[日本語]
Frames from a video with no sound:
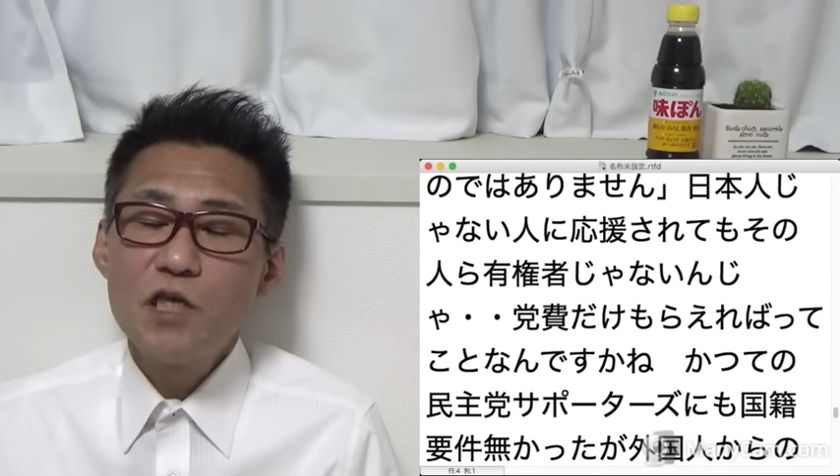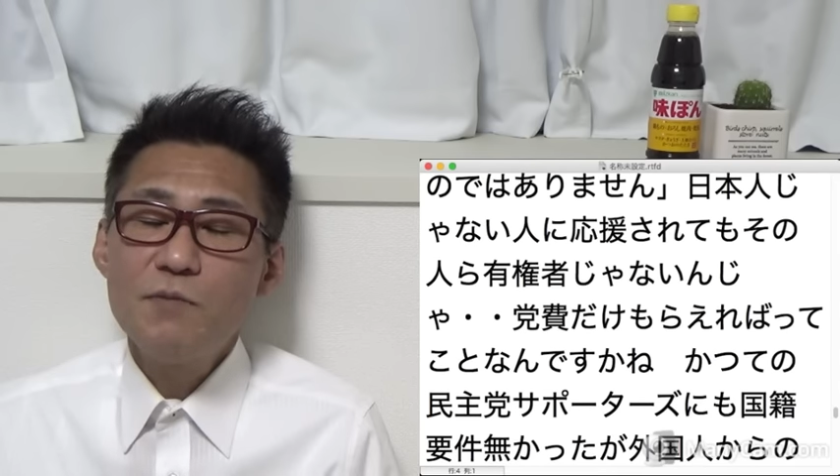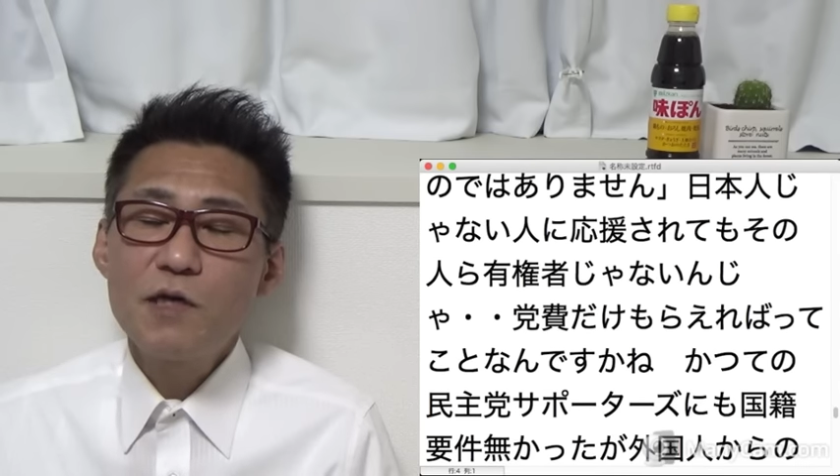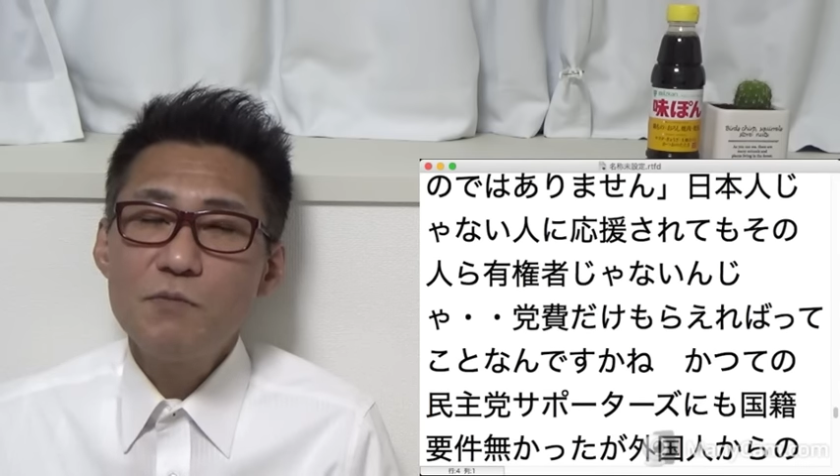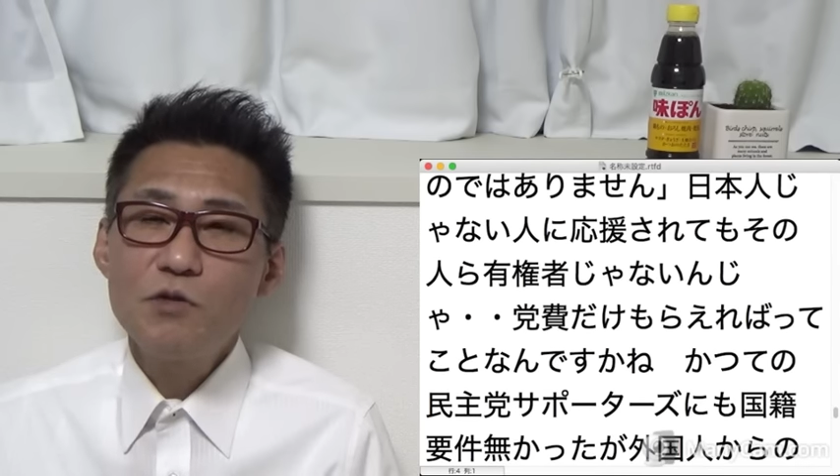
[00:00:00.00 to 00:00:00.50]

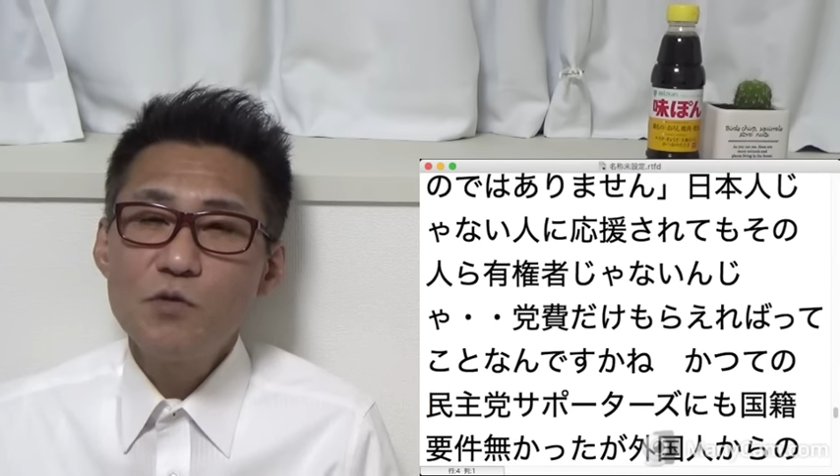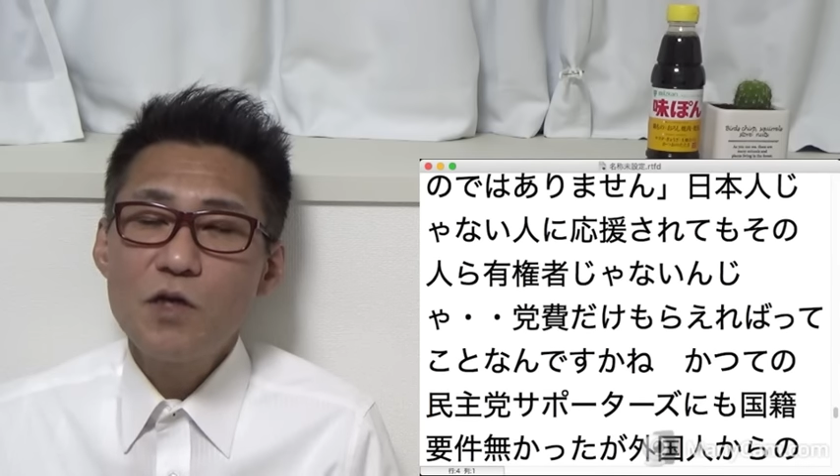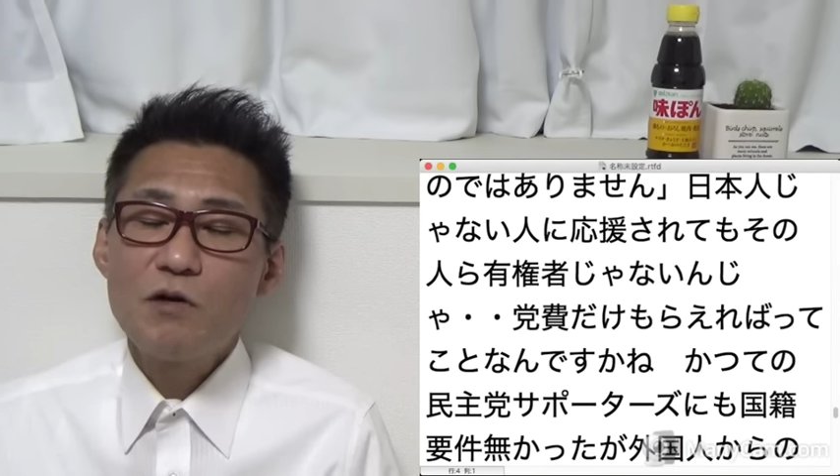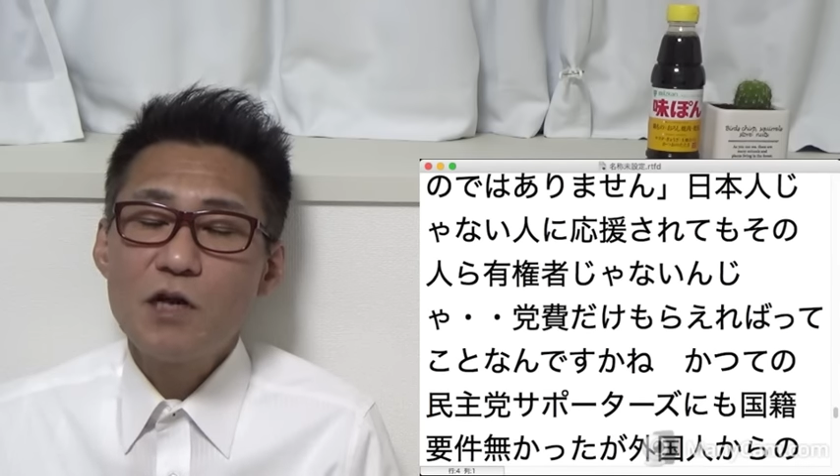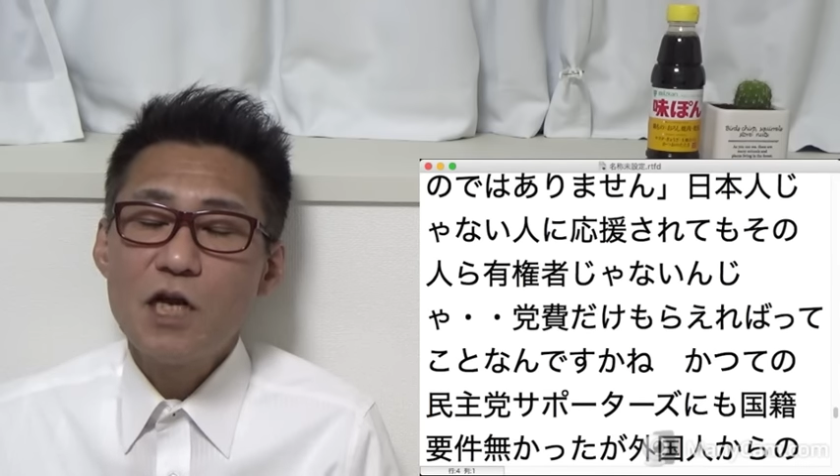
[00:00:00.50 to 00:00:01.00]
今でもそう
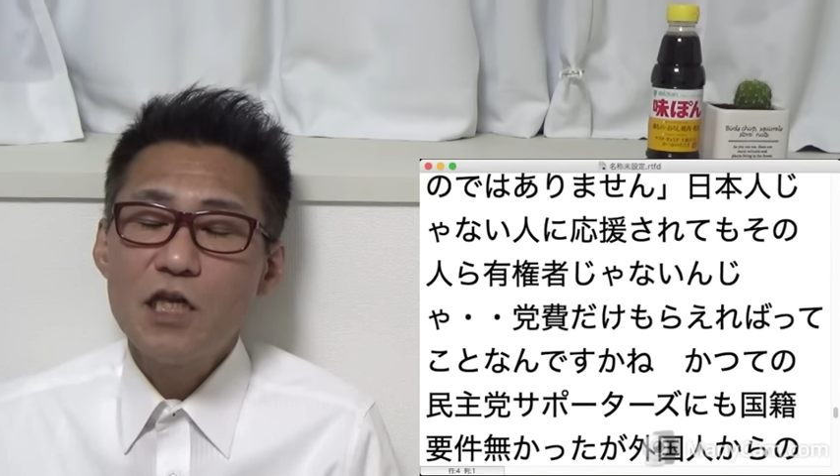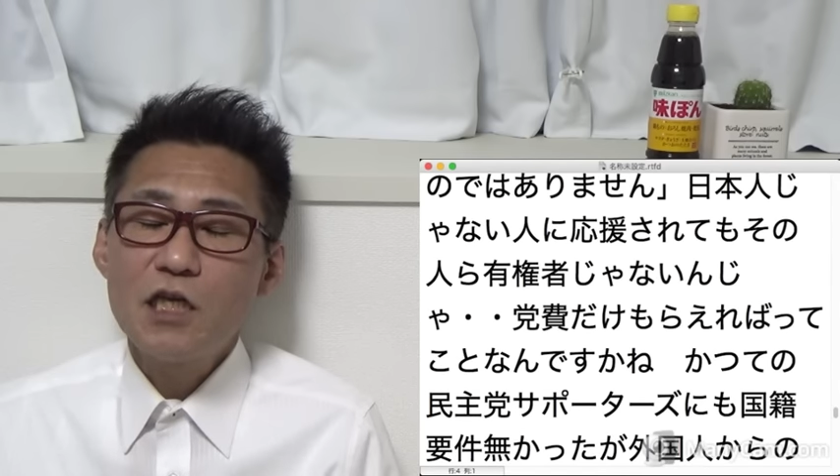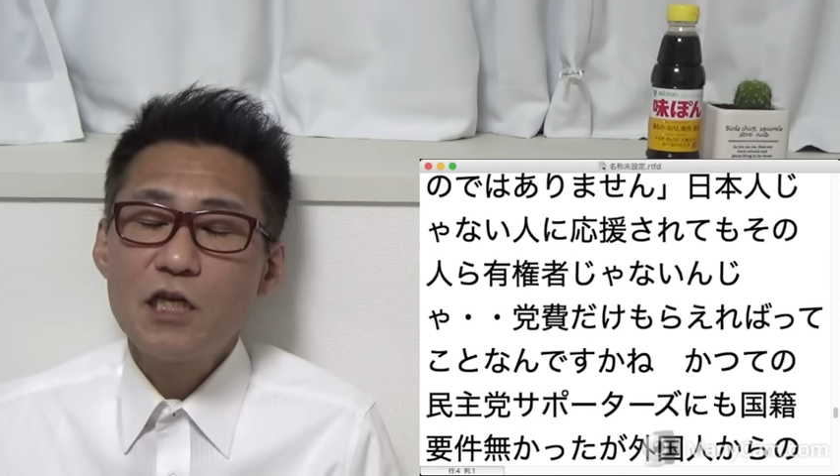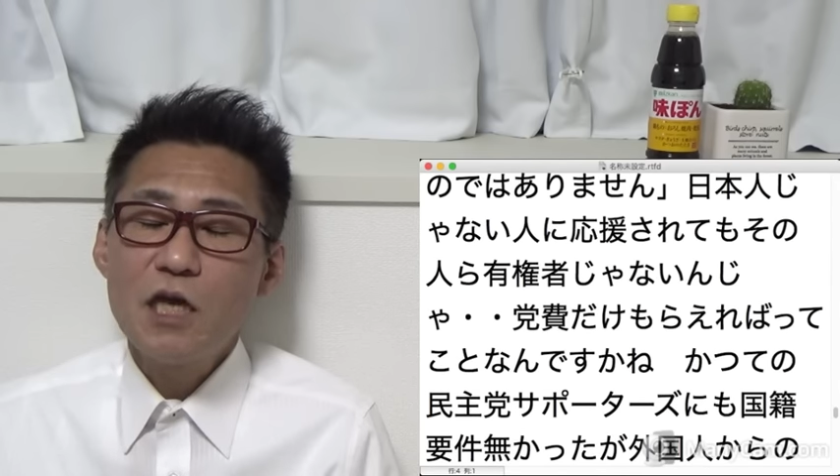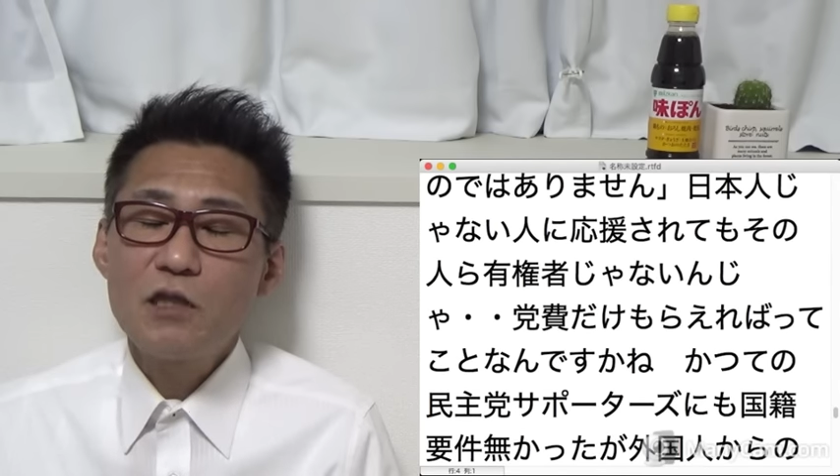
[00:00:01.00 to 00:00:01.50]
なのかな
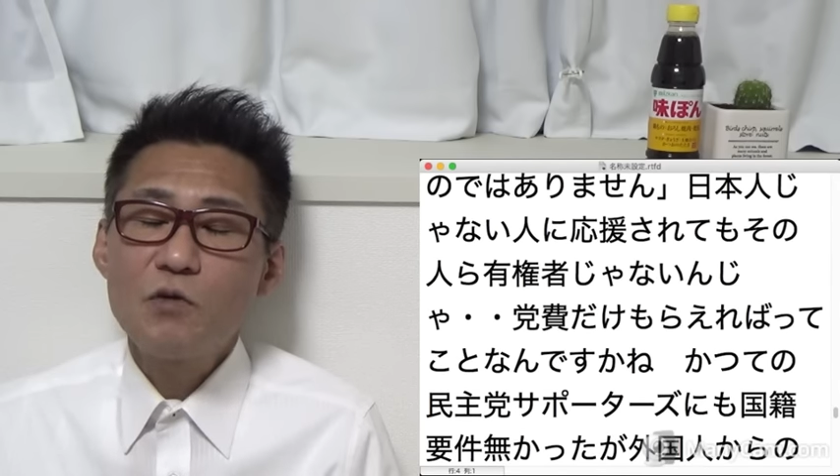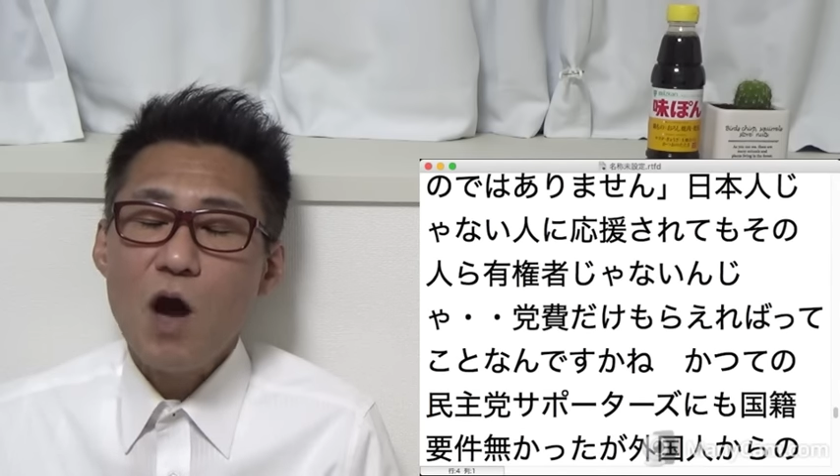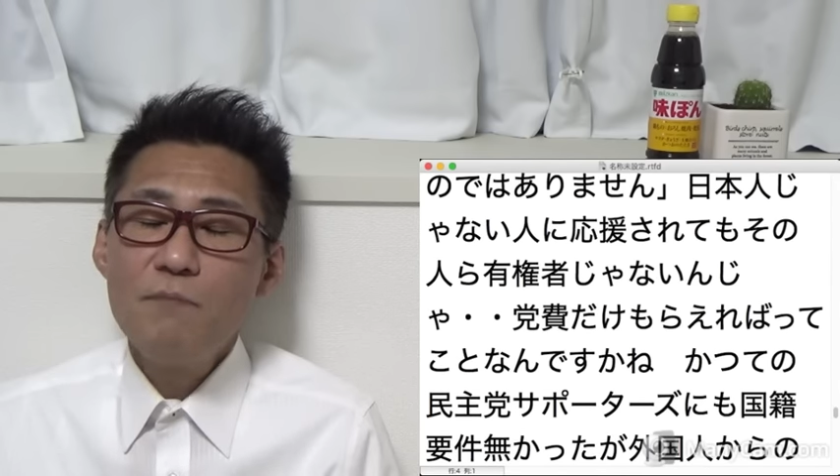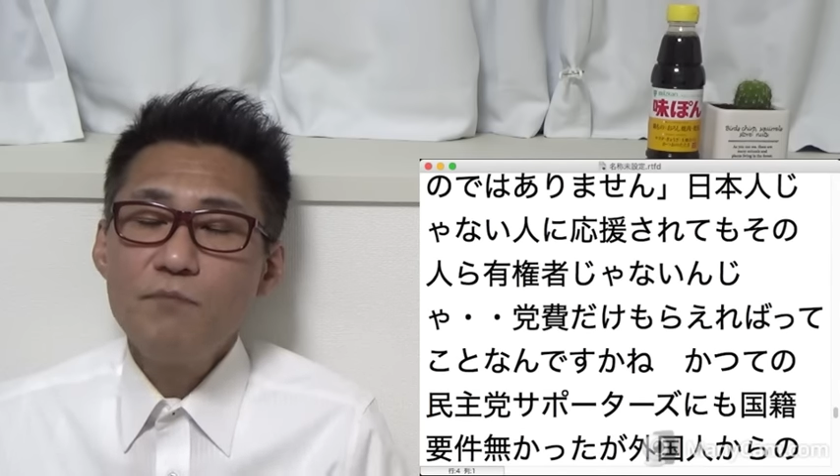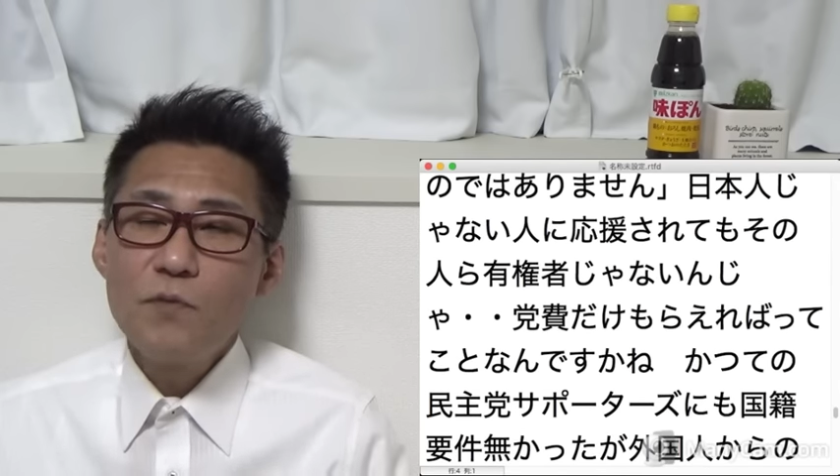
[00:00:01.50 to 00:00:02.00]
立憲と
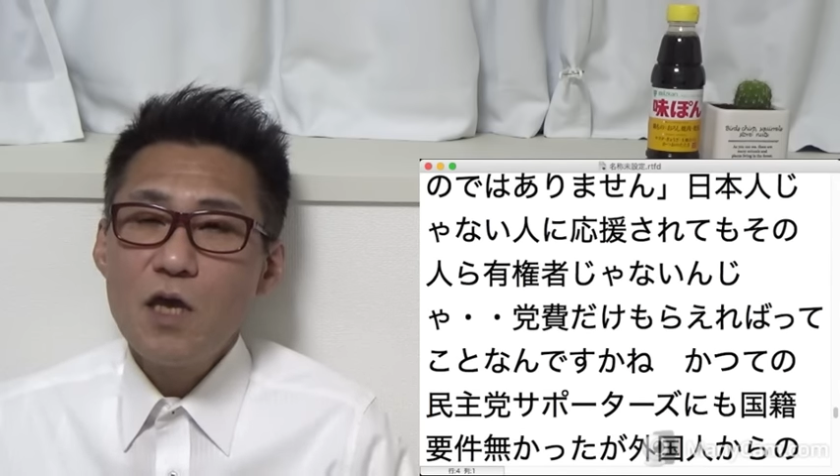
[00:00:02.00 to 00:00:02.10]
か。